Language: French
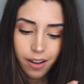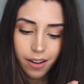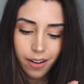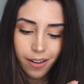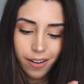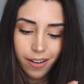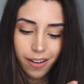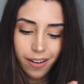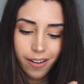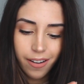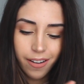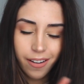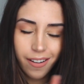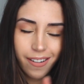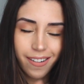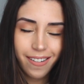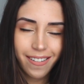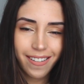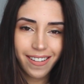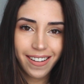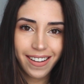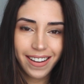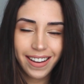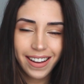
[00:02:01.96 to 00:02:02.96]
Euh,
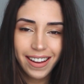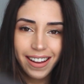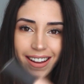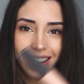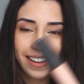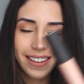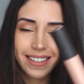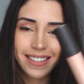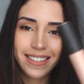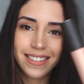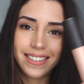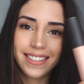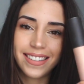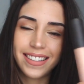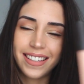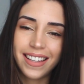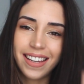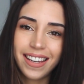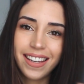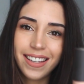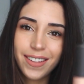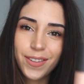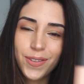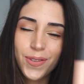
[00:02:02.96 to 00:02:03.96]

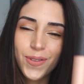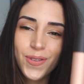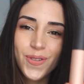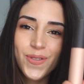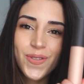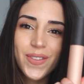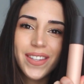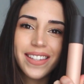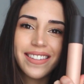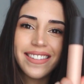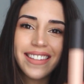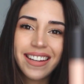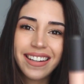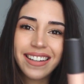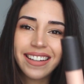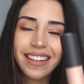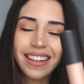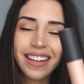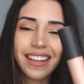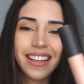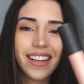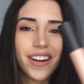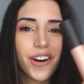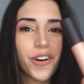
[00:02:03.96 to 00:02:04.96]
c'est une
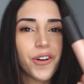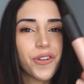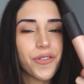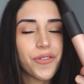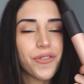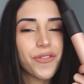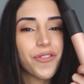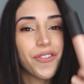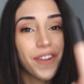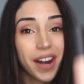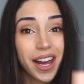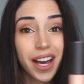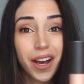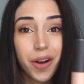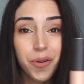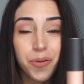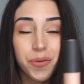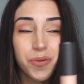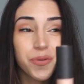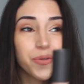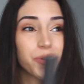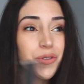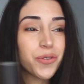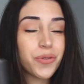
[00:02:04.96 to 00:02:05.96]
dinguerie en
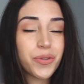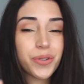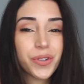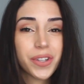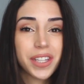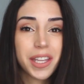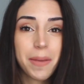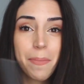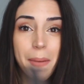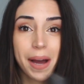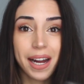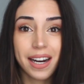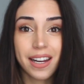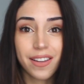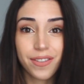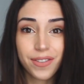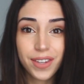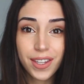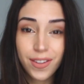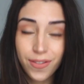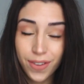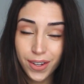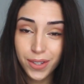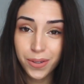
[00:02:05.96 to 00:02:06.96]
flacon, je vous en ai parlé
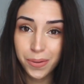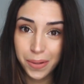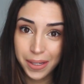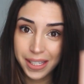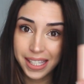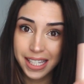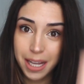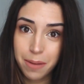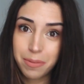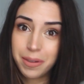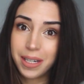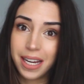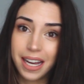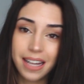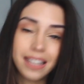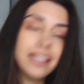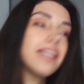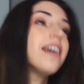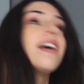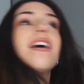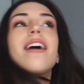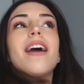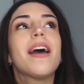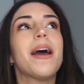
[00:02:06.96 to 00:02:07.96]
vite fait sur Snapchat.
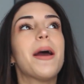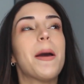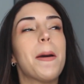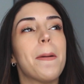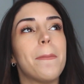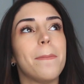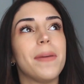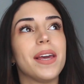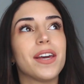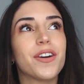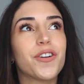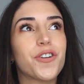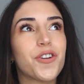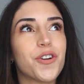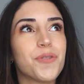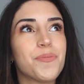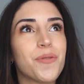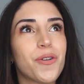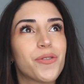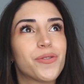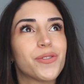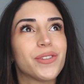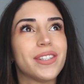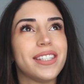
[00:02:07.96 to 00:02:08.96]
Mais
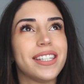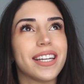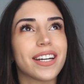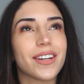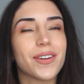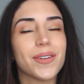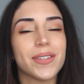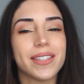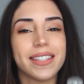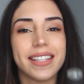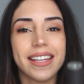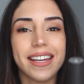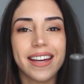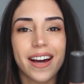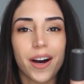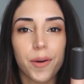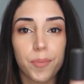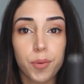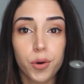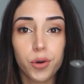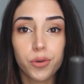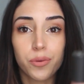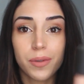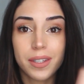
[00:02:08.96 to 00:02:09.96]
comment vous dire que c'est
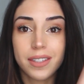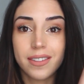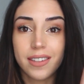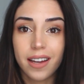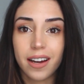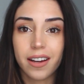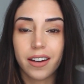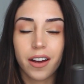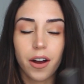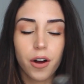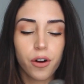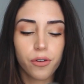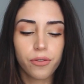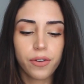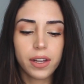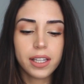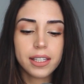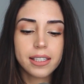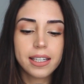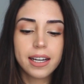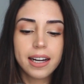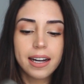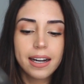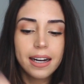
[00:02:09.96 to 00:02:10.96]
un produit dingue En
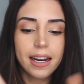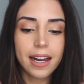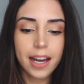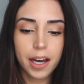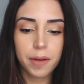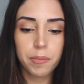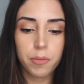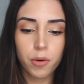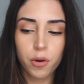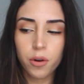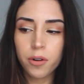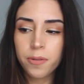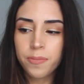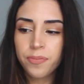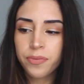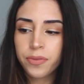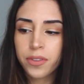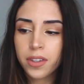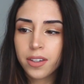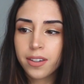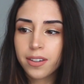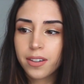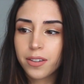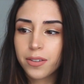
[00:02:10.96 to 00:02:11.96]
fait, clairement,
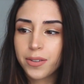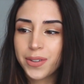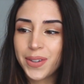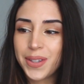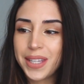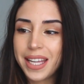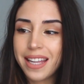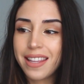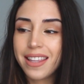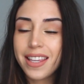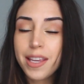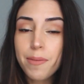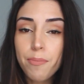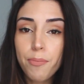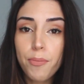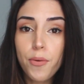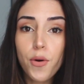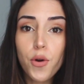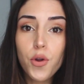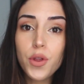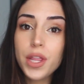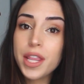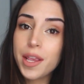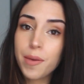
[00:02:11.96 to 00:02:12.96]
ce n'est ni
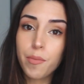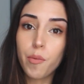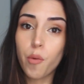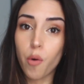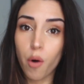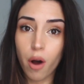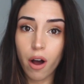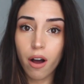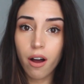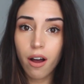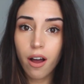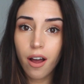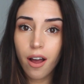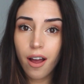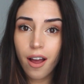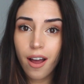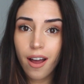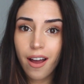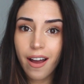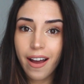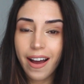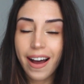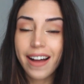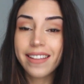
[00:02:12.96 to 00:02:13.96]
plus ni moins
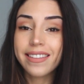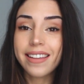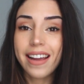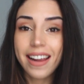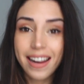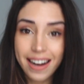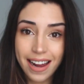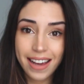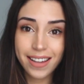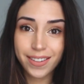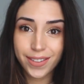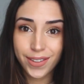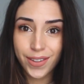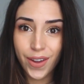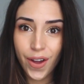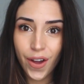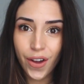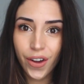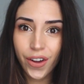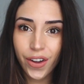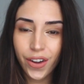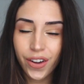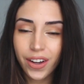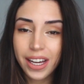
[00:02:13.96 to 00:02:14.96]
un
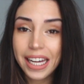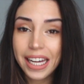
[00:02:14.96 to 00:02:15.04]
highlighter